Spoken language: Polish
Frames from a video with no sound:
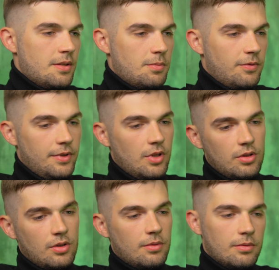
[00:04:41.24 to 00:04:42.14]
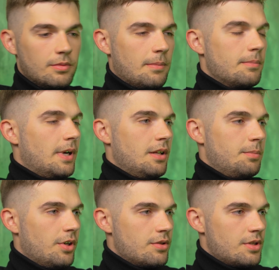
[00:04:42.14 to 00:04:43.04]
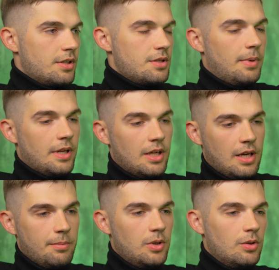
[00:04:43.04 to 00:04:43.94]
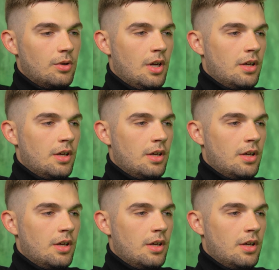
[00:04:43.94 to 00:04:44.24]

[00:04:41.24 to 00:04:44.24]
więc mówi, no to tam panie Piotrze czy panie Kamilu,